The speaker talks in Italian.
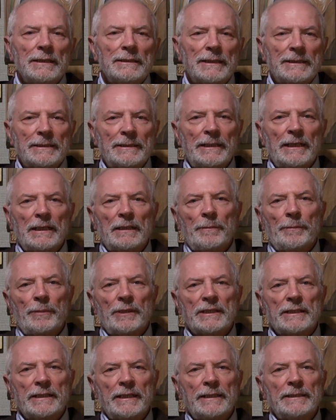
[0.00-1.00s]
Da tenere
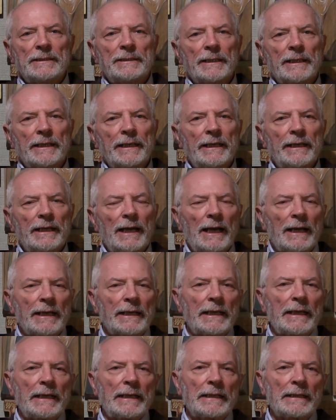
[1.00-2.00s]
presente che
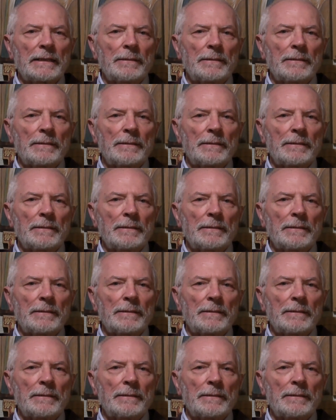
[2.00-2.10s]
anche i